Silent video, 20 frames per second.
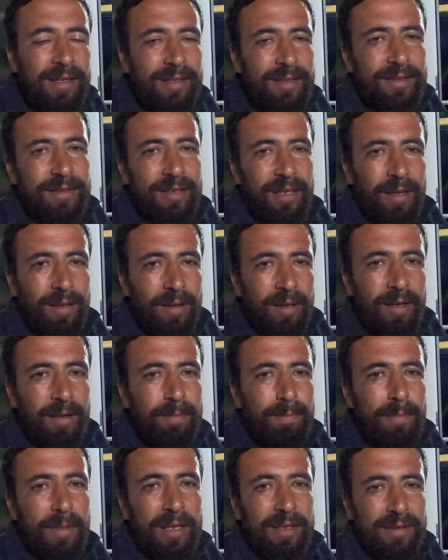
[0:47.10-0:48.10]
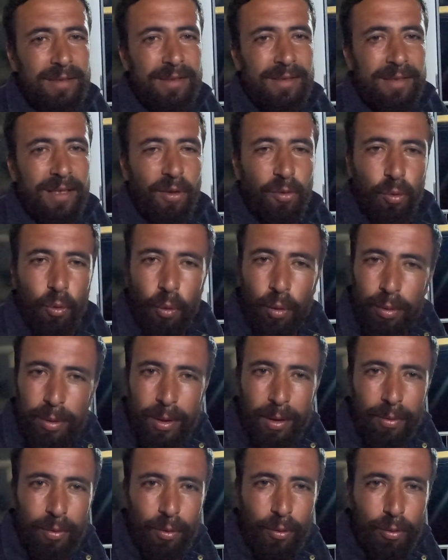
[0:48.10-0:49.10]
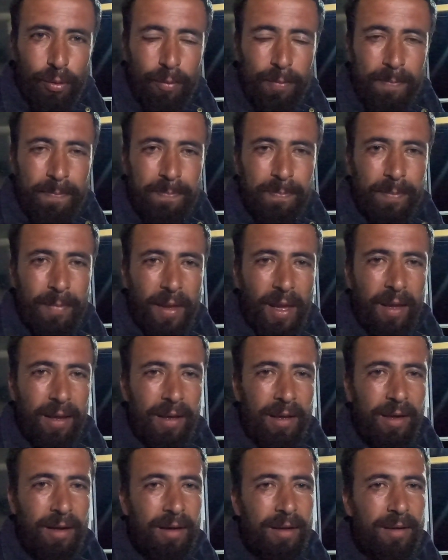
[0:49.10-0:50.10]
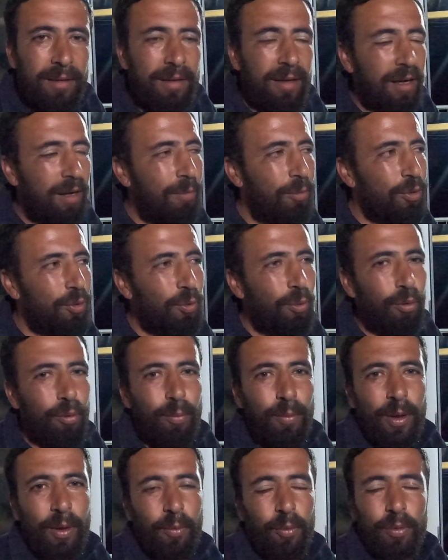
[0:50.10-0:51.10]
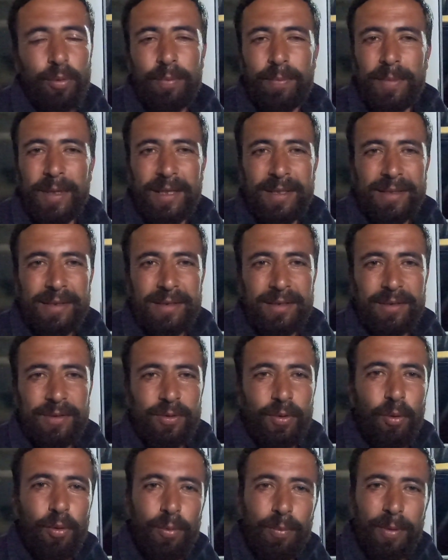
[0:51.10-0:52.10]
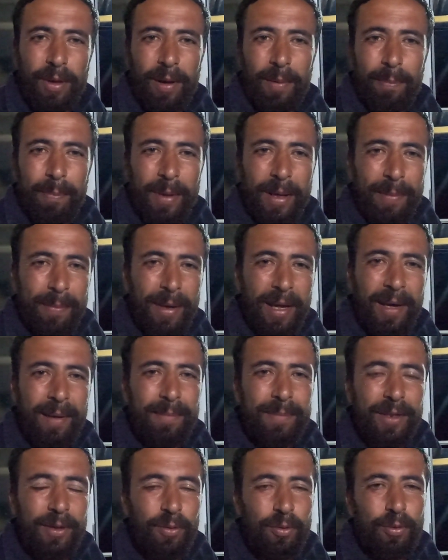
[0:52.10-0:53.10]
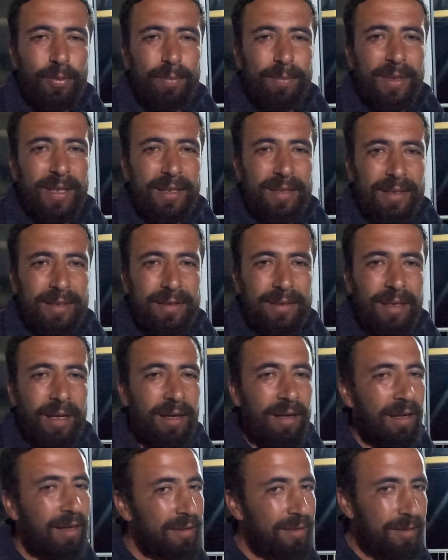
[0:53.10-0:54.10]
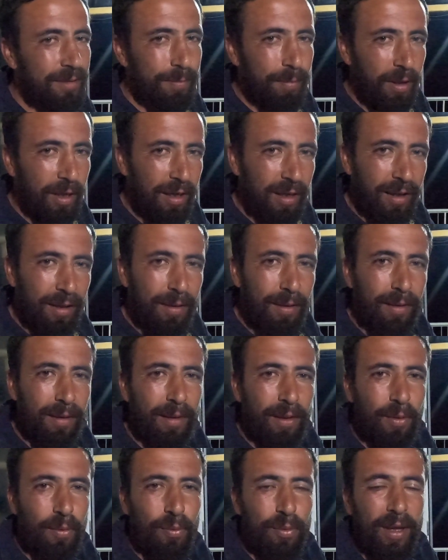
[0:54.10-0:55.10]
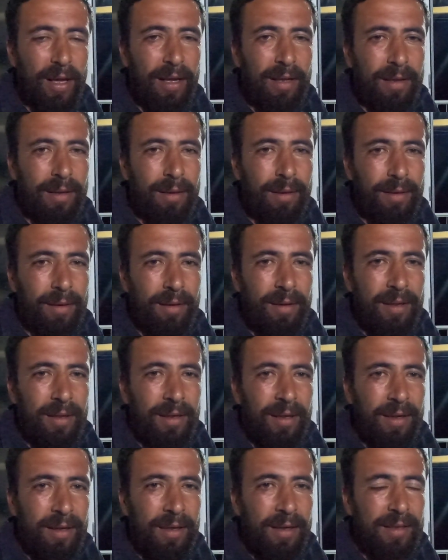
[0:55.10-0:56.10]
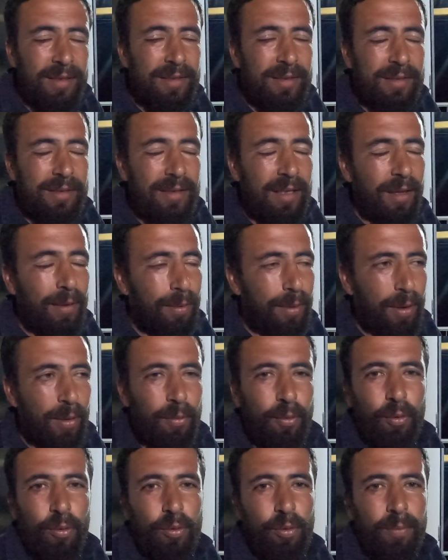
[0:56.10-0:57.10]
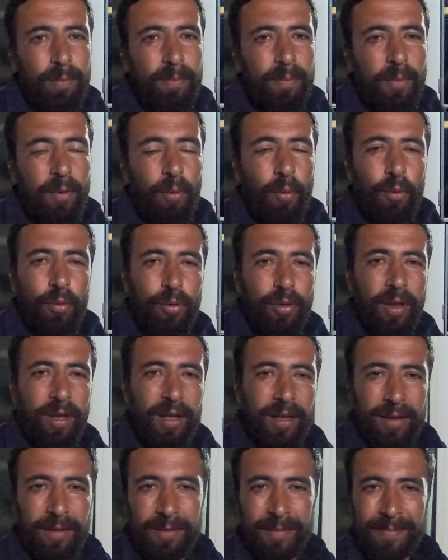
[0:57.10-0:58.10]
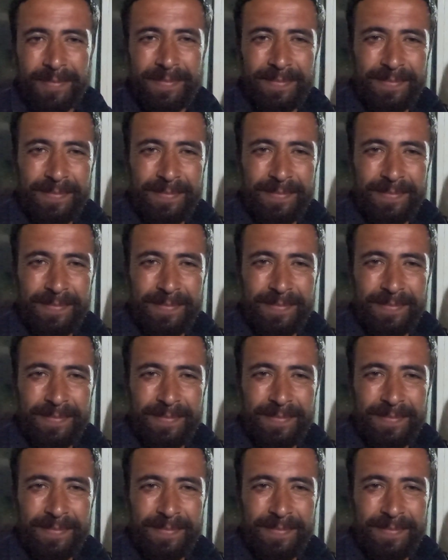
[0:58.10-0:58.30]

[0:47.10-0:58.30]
İnşallah ben sizleri çok seviyorum. Ee, abone olmayı unutmayınız. Yorum yapmayı beğenmeyi unutmayınız. Hayat paylaştıkça güzeldir. Sizleri seviyorum. Hoşçakalın.